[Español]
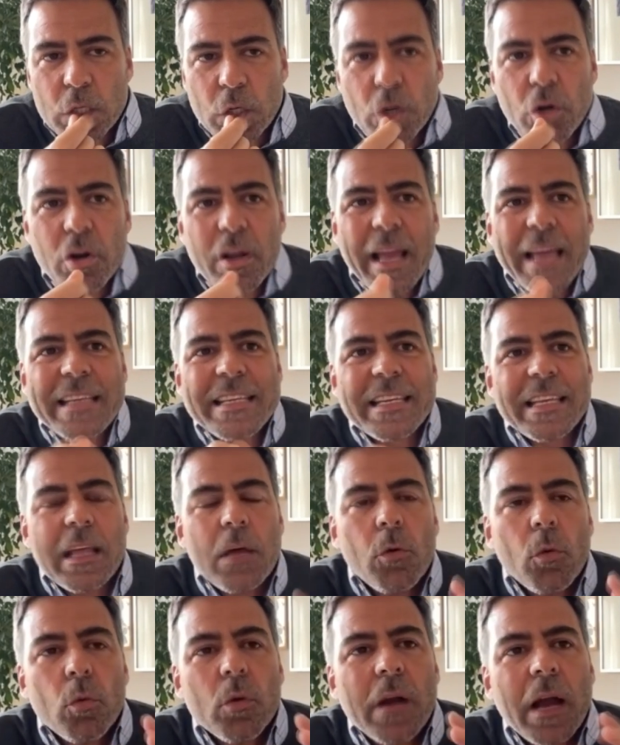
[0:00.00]
yo creo que ahí se
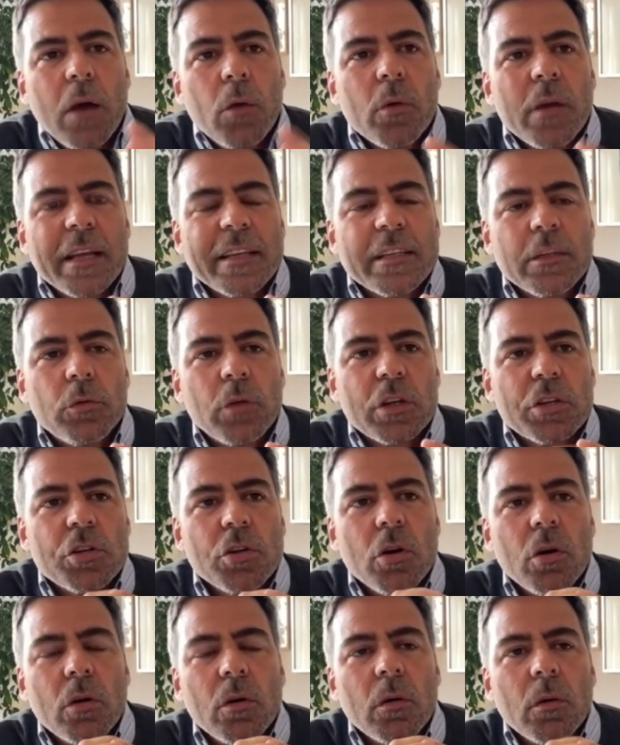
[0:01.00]
da una, una
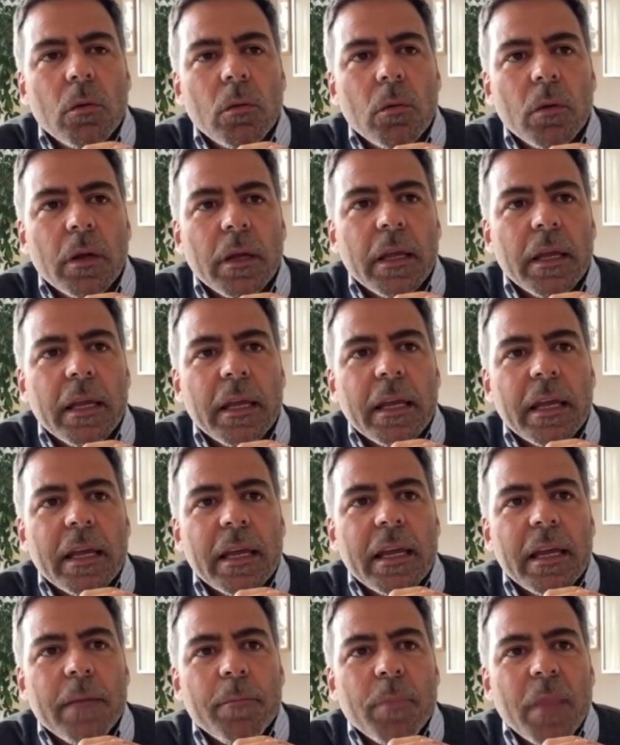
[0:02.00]
situación
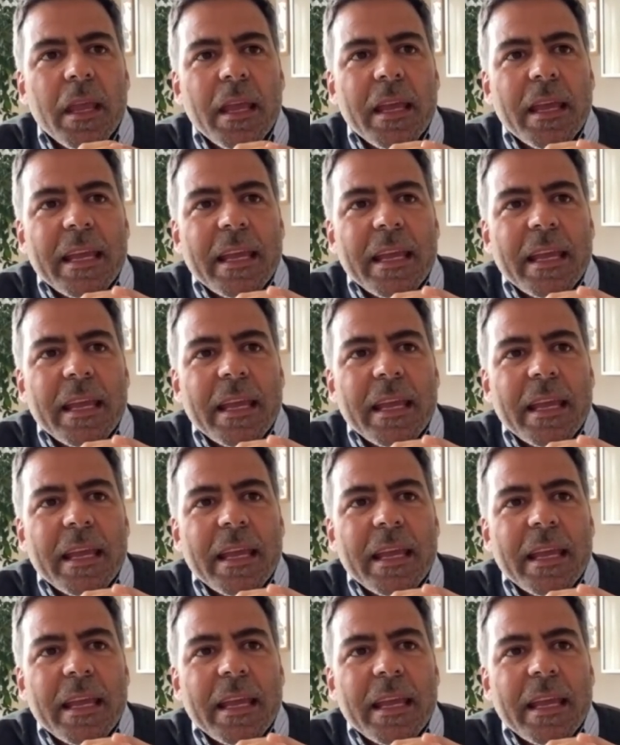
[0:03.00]
eh,